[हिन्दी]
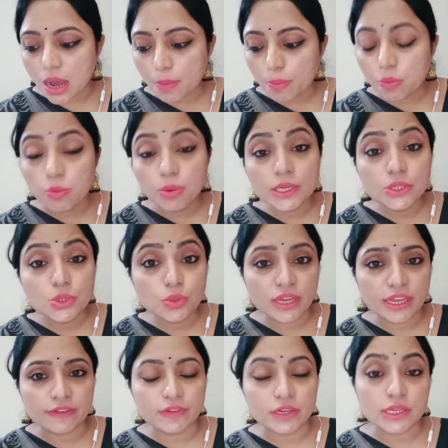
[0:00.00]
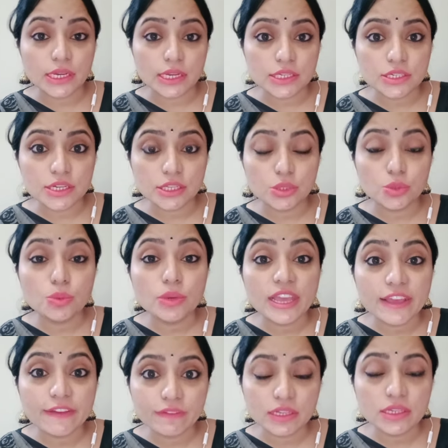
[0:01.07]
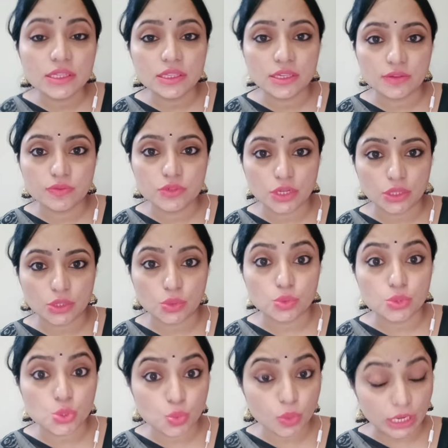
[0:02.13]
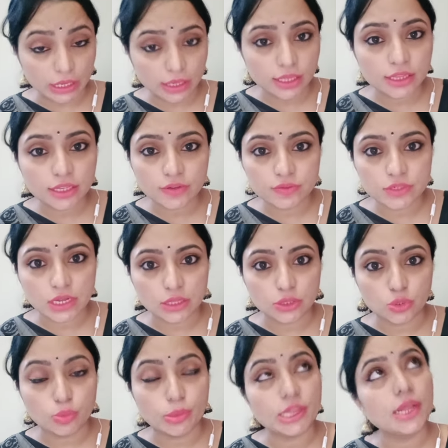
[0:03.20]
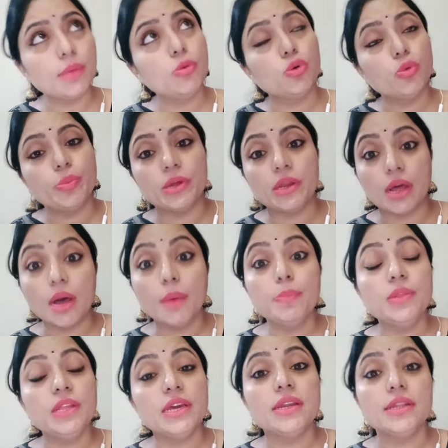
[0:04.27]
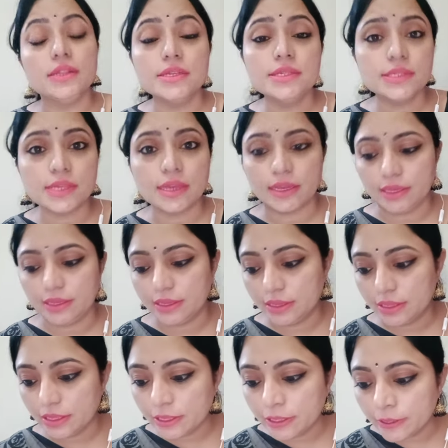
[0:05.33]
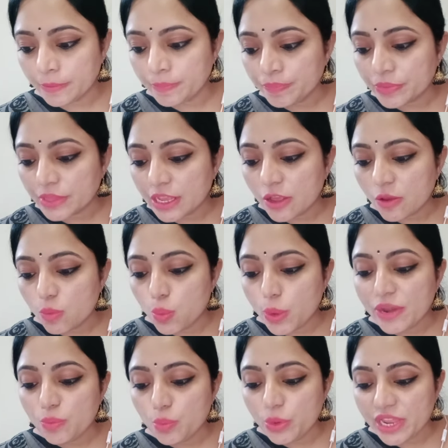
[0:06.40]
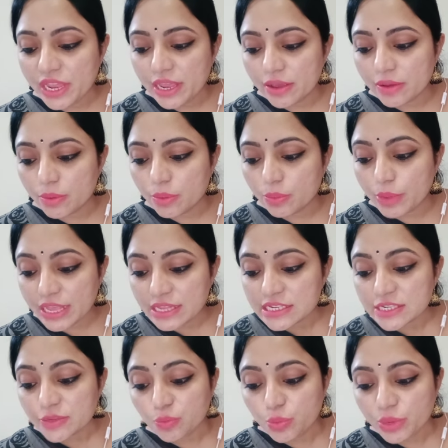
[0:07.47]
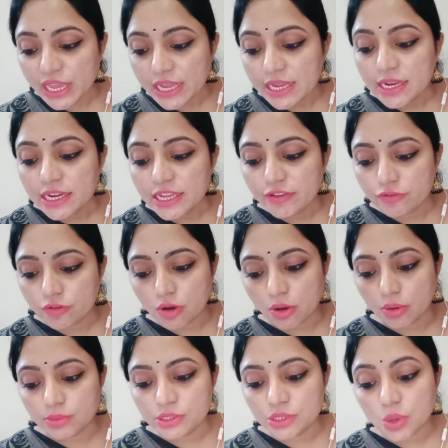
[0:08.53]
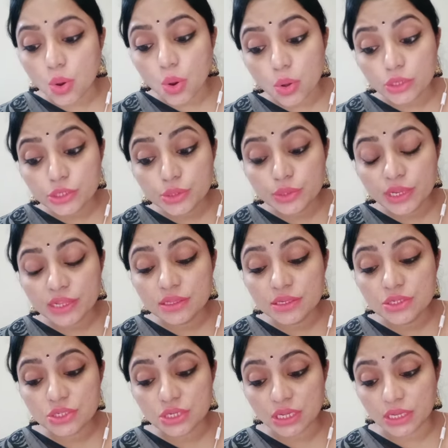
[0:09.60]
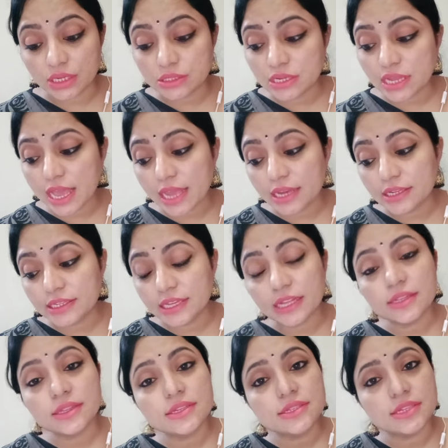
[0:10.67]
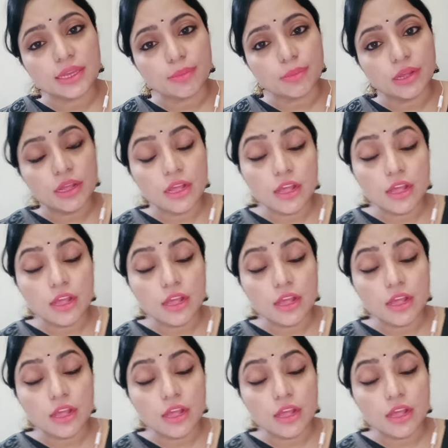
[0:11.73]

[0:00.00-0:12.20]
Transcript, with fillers: अपवर्ड टू हेवन कहाँ जाती हूँ हेवन की तरफ जाती हूँ स्वर्ग की तरफ जाती हूँ मतलब ऊपर अप देयर इन द स्काई वे वेन्स वेगली फॉर्म्ड ऑल टुगेदर चेंज एंड येट द सेम